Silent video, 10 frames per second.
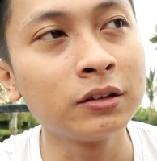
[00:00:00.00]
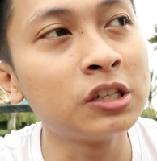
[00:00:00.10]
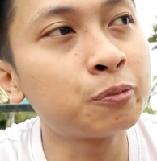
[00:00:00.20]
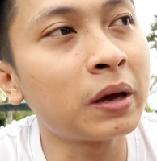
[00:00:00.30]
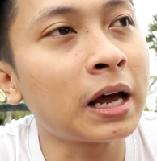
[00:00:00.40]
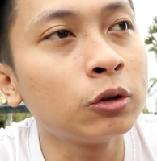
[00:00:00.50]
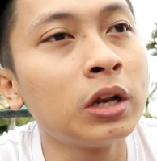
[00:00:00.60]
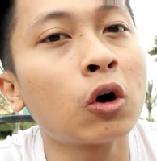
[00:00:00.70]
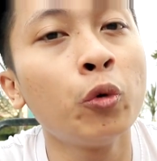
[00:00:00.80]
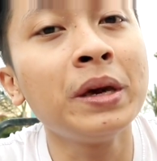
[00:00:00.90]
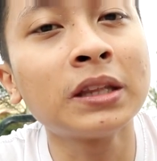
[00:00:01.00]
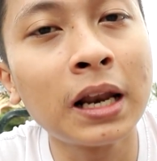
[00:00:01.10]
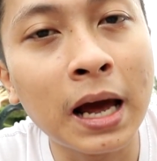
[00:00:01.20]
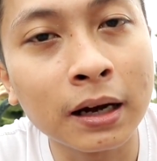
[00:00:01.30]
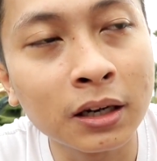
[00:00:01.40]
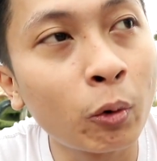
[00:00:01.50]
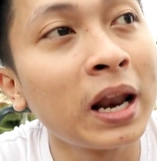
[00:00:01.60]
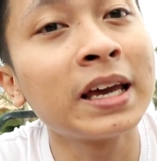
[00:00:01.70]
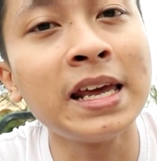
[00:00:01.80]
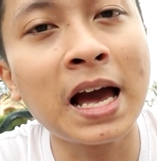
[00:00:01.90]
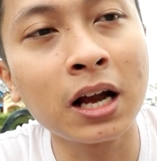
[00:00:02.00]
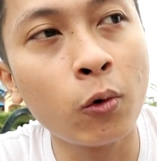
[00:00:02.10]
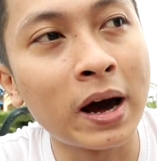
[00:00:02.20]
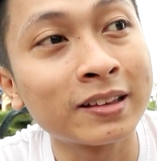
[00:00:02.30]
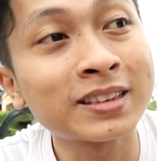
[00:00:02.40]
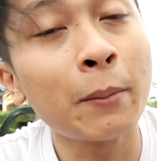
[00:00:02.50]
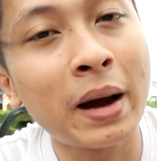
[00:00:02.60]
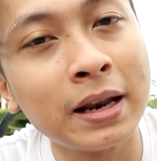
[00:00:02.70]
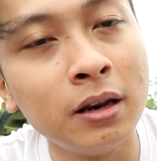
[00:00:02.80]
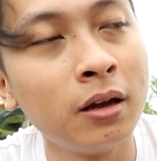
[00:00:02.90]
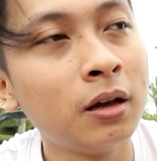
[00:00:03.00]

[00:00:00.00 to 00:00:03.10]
desperado na kumita lang na walang ginagawa tamad